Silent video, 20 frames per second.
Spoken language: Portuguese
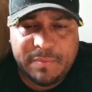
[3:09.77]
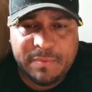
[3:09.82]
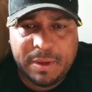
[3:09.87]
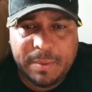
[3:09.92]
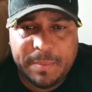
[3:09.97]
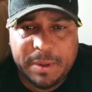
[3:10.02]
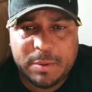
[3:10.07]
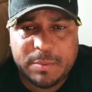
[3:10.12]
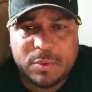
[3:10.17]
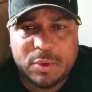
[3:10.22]
O
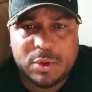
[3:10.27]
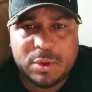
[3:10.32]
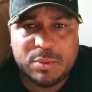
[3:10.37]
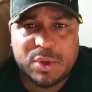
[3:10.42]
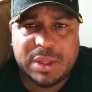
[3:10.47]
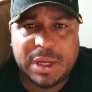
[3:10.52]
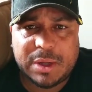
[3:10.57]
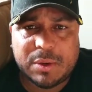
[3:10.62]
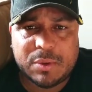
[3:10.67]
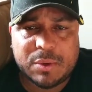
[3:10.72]
Flamengo mudou
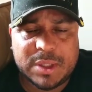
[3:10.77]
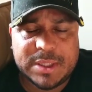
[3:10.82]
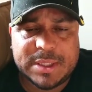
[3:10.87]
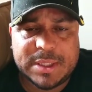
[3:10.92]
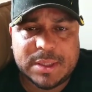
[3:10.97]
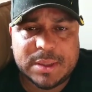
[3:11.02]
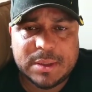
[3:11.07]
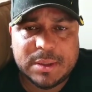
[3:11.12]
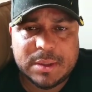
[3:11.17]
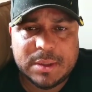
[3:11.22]
muita
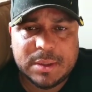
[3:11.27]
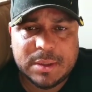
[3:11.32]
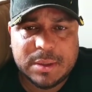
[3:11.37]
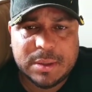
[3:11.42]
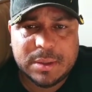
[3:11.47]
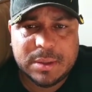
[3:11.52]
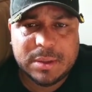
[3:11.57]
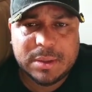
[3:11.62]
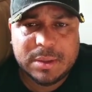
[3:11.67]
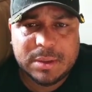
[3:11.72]
coisa.
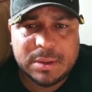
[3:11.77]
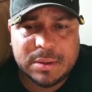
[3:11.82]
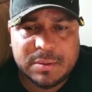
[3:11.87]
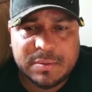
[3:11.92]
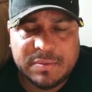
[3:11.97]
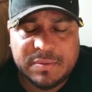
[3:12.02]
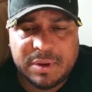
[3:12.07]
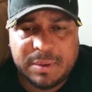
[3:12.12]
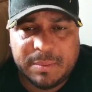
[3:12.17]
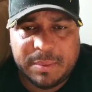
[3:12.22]

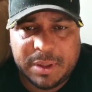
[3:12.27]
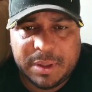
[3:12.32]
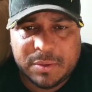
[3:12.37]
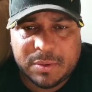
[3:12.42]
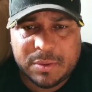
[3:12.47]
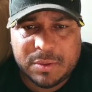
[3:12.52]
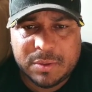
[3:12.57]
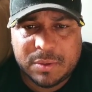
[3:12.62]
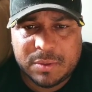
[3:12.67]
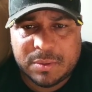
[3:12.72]
O
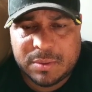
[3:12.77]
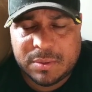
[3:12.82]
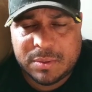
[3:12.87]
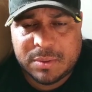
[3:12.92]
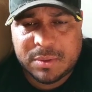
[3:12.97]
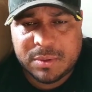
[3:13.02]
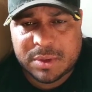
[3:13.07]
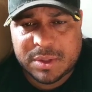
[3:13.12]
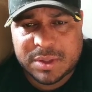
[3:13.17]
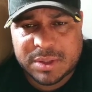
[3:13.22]
Flamengo
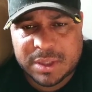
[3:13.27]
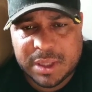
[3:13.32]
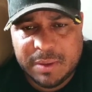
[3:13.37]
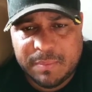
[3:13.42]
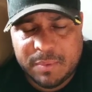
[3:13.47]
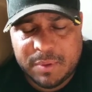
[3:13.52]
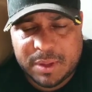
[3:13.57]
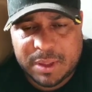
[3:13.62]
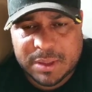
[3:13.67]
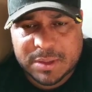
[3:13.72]
conquistei
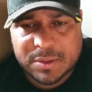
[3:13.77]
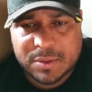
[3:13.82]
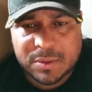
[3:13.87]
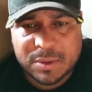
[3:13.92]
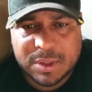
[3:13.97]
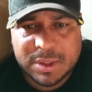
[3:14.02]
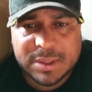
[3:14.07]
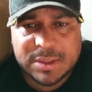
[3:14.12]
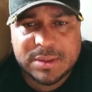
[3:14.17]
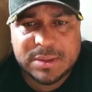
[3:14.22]
muitas
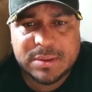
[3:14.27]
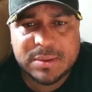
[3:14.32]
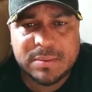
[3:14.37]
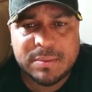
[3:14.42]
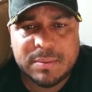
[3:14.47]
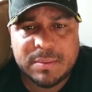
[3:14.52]
coisas,